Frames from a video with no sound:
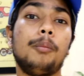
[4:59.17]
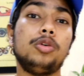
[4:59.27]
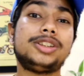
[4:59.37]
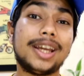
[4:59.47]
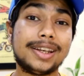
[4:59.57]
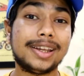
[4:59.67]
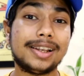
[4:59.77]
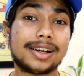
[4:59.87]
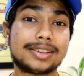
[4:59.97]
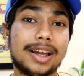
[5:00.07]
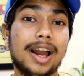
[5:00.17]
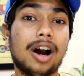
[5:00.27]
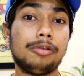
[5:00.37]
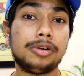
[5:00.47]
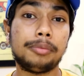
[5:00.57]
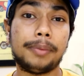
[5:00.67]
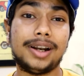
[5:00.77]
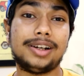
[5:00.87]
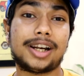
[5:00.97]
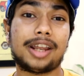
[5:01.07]
मुझे नहीं लगता अभी
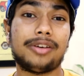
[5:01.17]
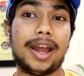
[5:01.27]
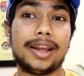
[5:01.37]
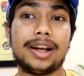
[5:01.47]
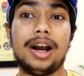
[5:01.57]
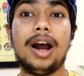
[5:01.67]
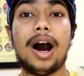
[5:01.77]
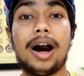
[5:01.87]
बेल ड्राइव आएगा